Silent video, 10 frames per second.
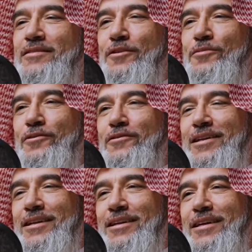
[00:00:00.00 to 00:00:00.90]
زي ما قلت
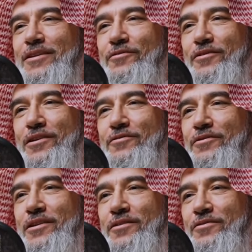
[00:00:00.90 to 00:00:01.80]
لك يعني في
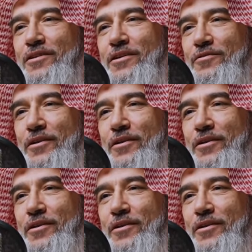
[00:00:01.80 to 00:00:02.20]
في في